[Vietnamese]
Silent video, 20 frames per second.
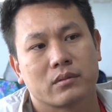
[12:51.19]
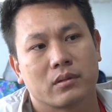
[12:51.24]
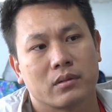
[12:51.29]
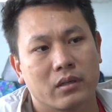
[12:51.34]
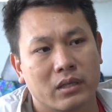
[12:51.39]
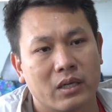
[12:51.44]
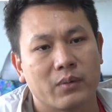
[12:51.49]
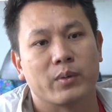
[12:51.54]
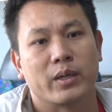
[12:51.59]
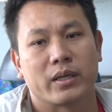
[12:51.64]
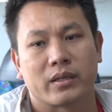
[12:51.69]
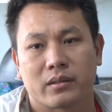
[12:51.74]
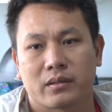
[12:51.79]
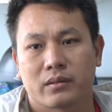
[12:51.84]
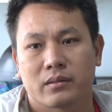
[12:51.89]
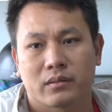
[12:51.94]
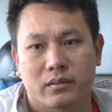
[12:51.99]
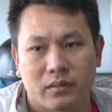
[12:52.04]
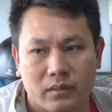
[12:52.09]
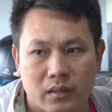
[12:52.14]
đương kim vô địch
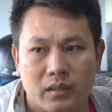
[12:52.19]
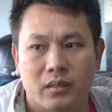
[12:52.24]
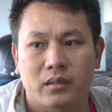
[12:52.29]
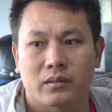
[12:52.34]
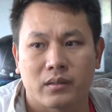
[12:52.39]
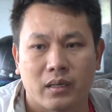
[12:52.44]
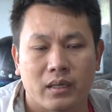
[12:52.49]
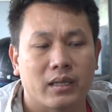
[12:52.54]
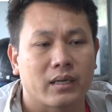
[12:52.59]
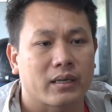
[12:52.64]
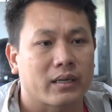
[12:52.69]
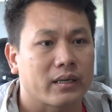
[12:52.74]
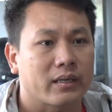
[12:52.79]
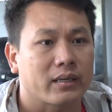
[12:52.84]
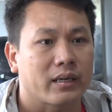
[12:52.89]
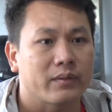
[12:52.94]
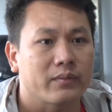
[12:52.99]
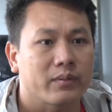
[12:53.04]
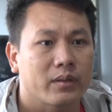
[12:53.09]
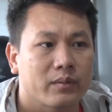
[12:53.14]
đó, đấy là cái
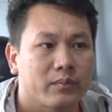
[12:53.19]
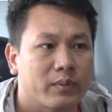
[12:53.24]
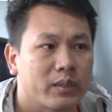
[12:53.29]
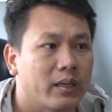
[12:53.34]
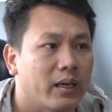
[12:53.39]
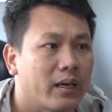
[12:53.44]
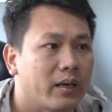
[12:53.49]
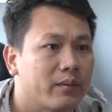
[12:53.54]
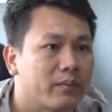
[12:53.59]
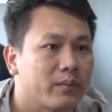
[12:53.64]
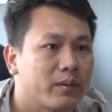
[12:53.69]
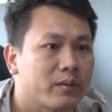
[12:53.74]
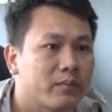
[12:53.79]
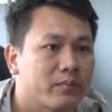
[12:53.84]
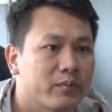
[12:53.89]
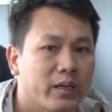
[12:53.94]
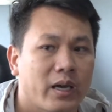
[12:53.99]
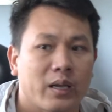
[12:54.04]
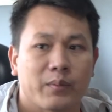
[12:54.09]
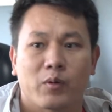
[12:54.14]
cái à, vấn đề
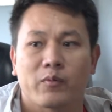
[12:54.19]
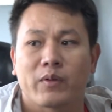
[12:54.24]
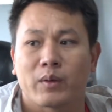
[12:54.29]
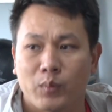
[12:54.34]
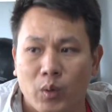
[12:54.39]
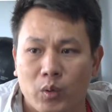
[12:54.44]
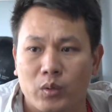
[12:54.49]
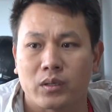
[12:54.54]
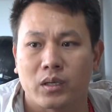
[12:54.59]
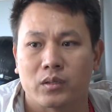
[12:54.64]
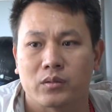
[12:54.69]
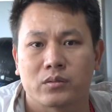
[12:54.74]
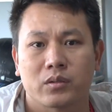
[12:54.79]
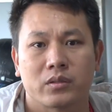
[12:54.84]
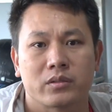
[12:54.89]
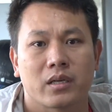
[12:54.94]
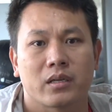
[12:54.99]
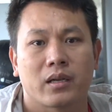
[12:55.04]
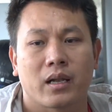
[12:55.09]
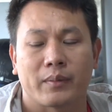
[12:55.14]
với hai bóng văn môn chúng
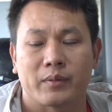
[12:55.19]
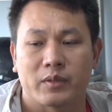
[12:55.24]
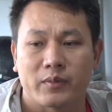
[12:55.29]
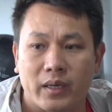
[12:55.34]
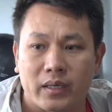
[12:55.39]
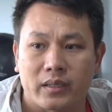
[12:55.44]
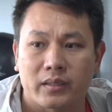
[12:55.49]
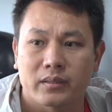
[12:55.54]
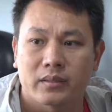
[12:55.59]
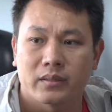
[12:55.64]
tôi sẽ làm như vậy